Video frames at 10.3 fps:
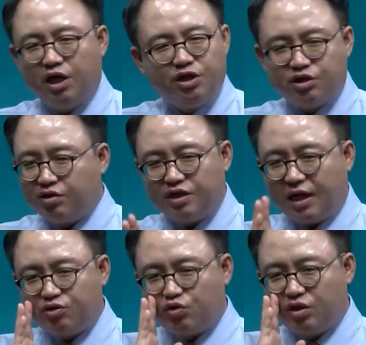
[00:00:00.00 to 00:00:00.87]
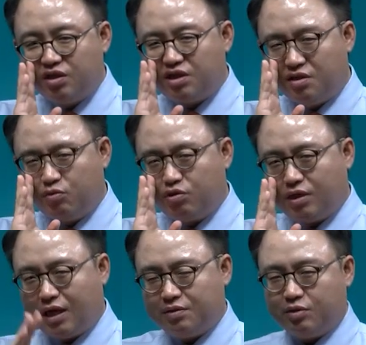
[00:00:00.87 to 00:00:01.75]
절대 할 수 있는 질문은
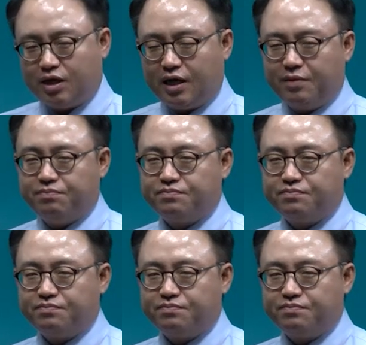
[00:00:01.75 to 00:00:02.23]
아닙니다.